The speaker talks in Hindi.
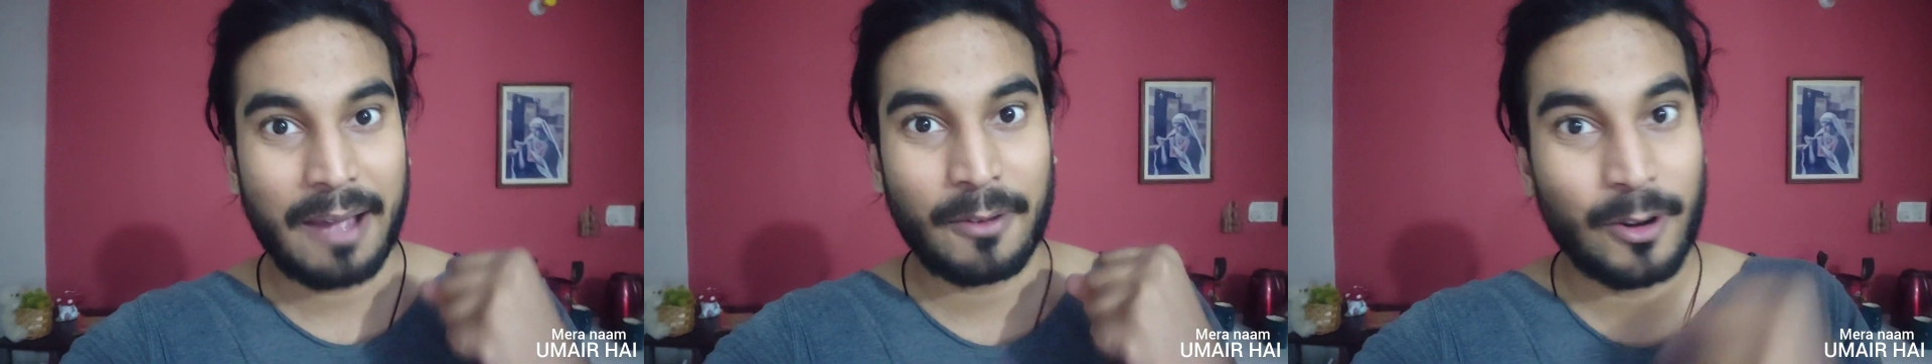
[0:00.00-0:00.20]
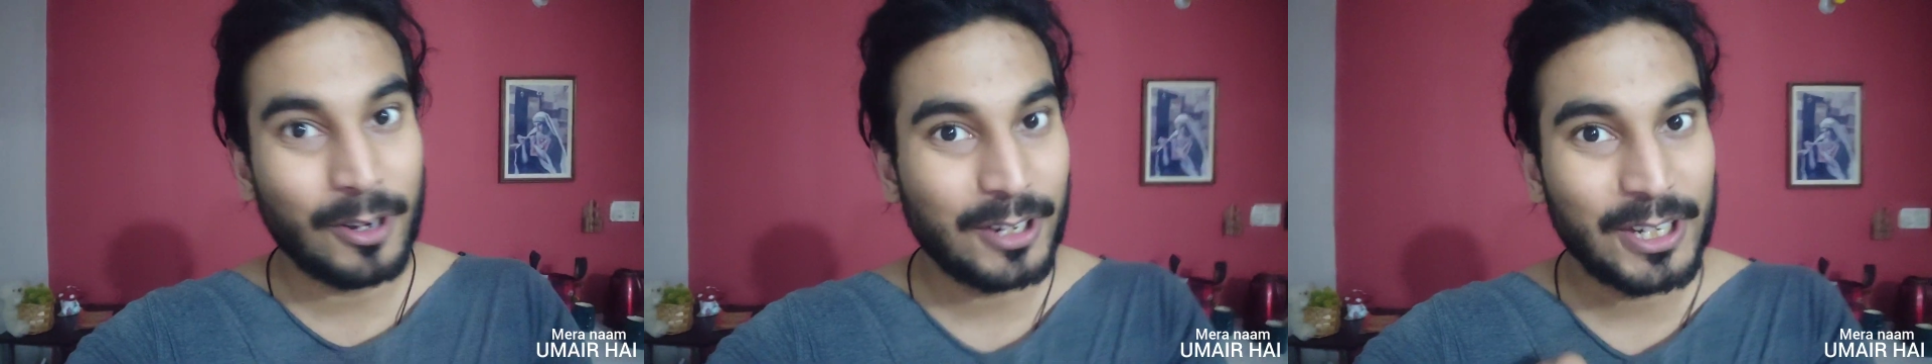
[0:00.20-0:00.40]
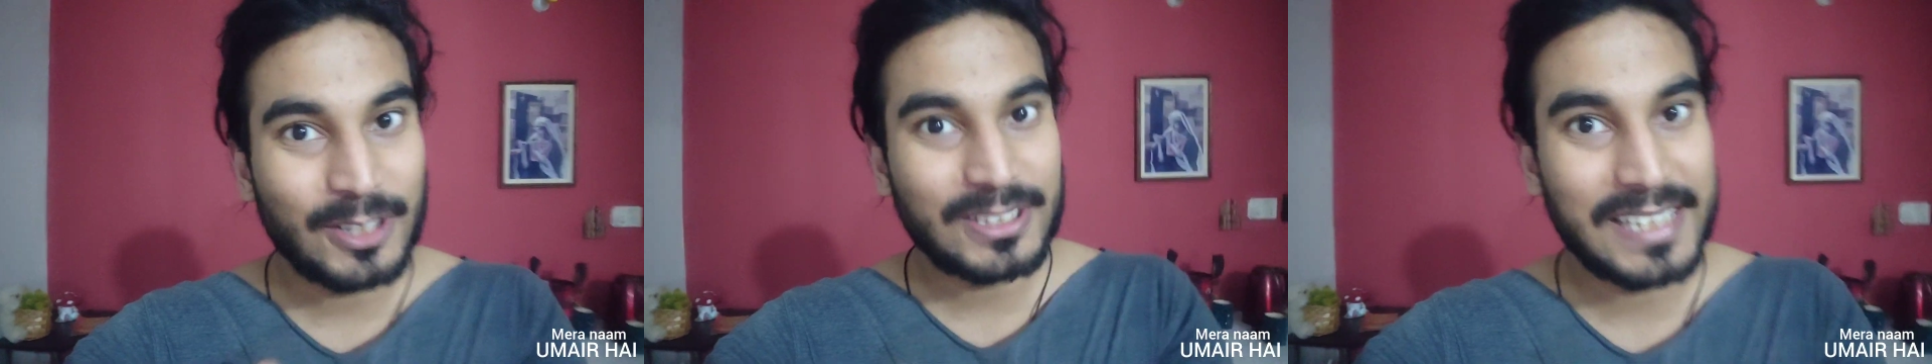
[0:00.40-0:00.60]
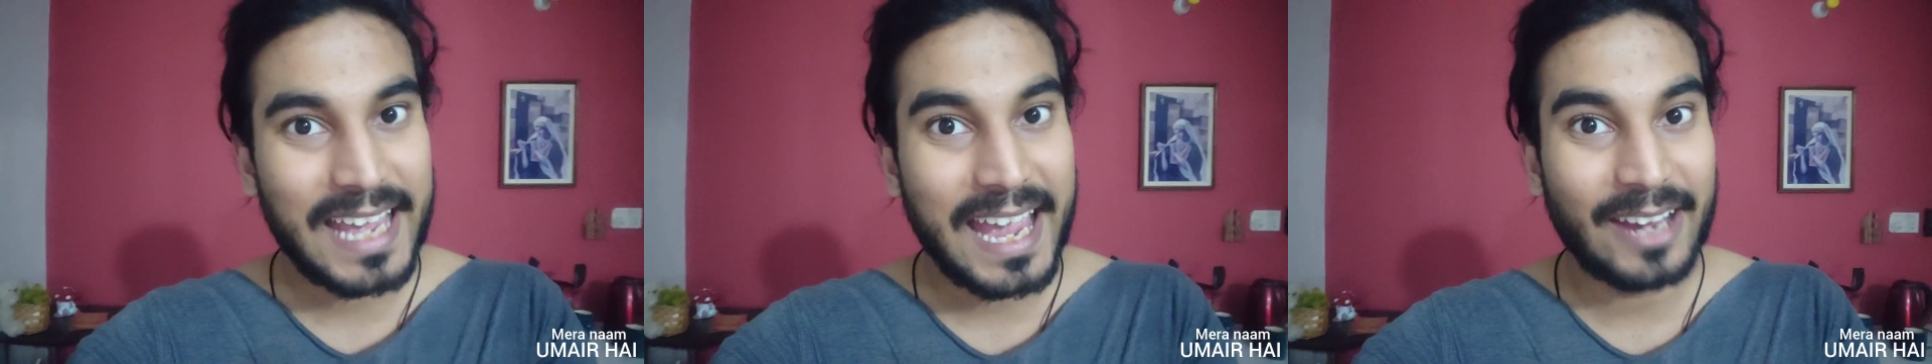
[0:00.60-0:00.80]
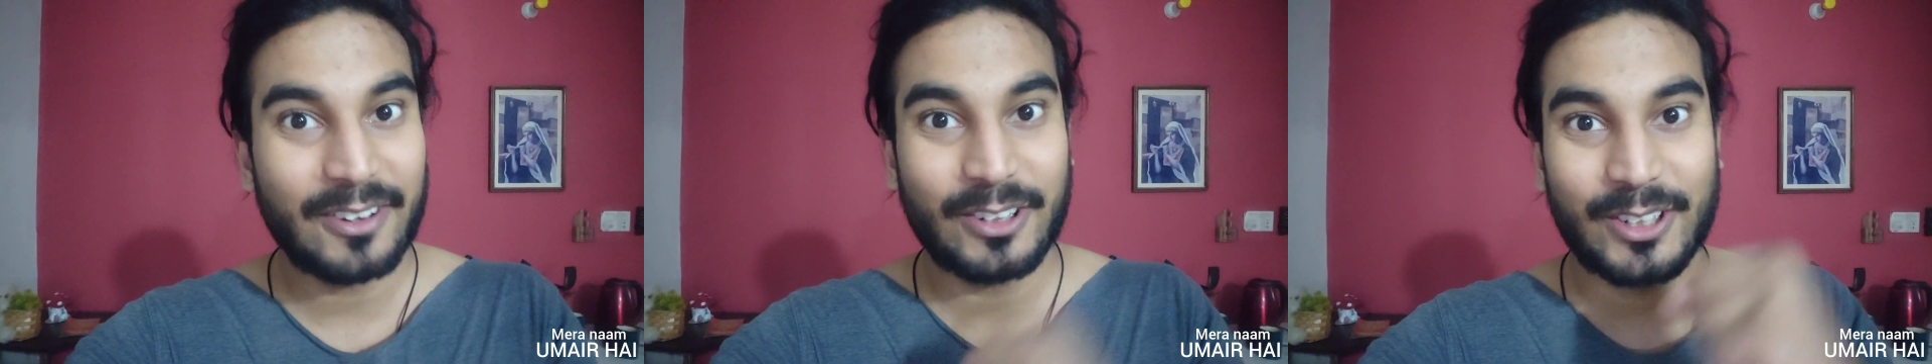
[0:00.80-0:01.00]
अब गुड न्यूज़ क्या
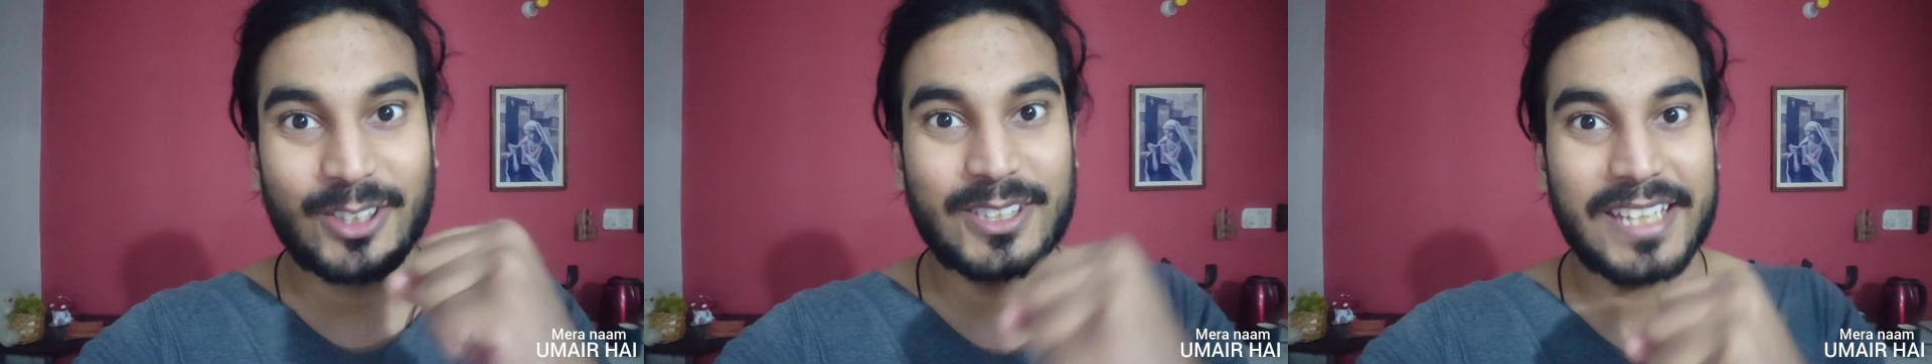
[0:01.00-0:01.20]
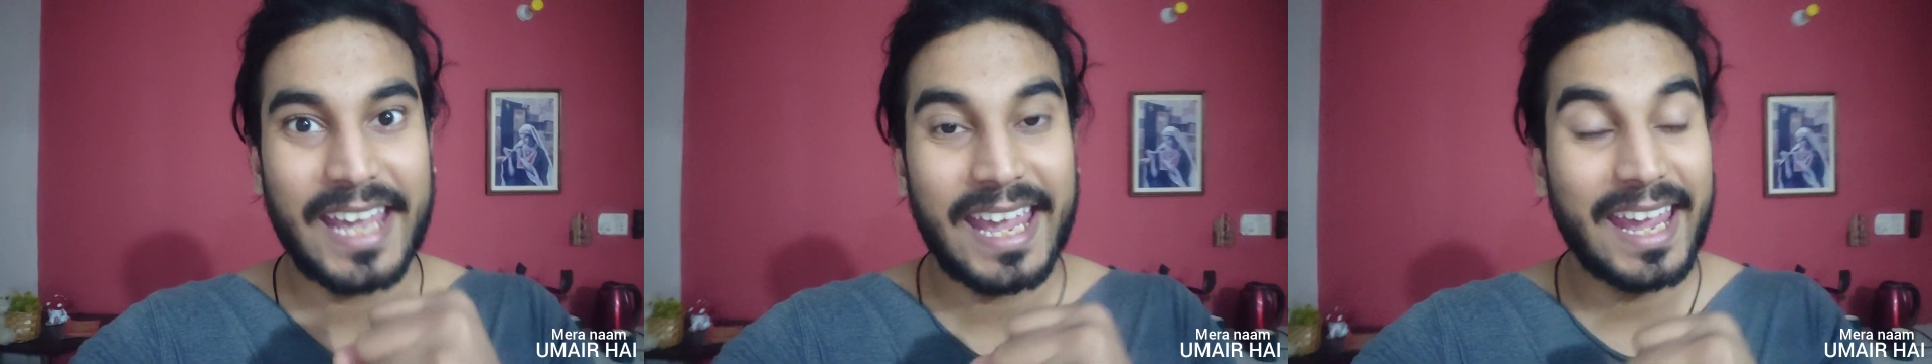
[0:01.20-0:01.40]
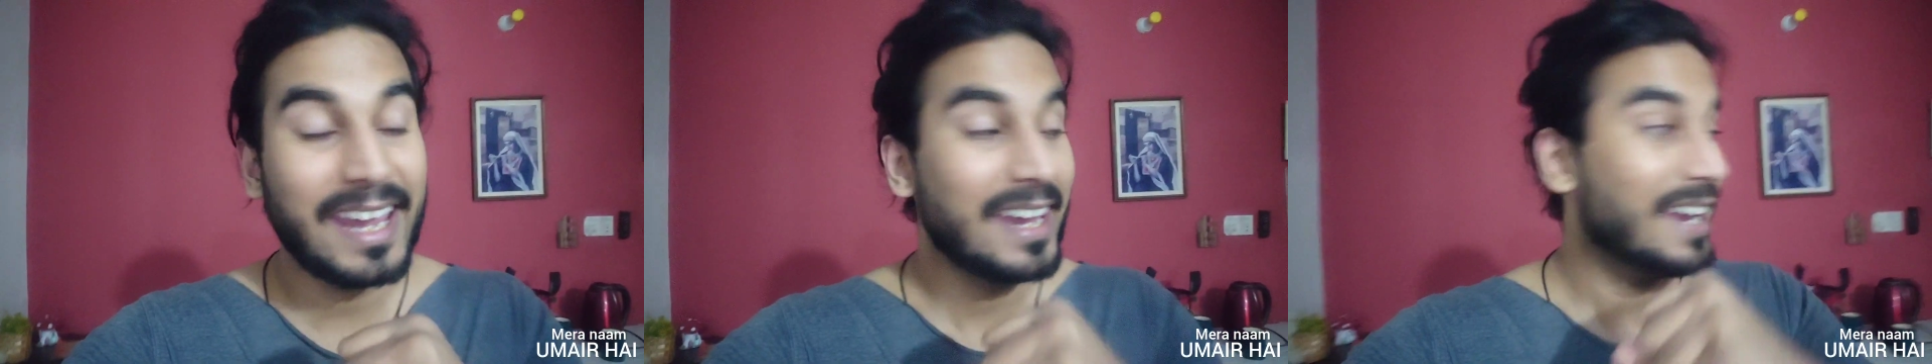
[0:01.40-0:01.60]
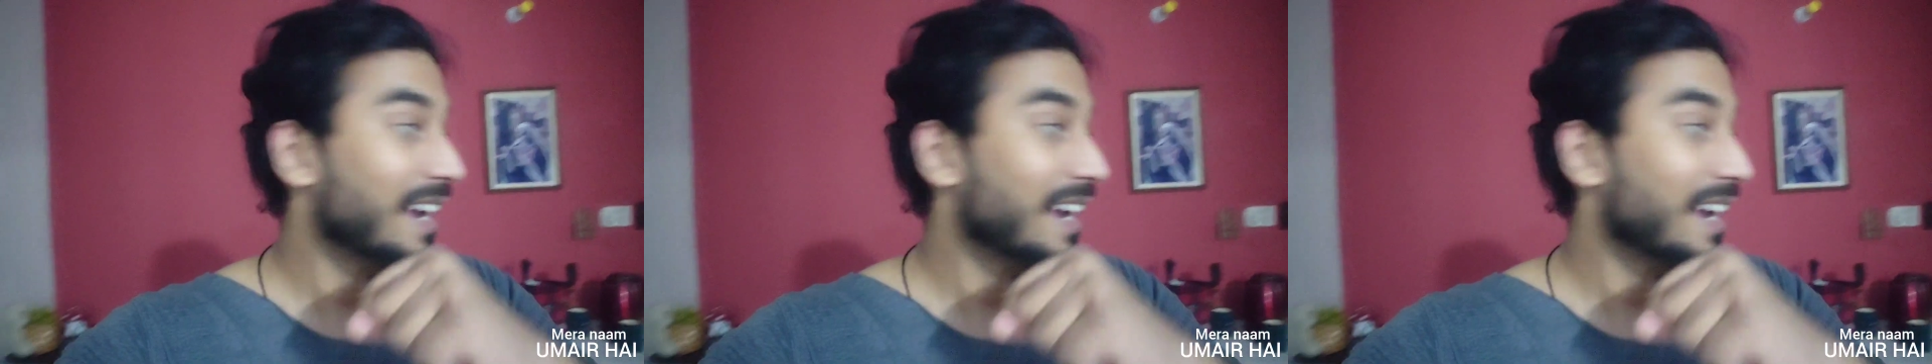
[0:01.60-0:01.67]
है गुड न्यूज़ ये है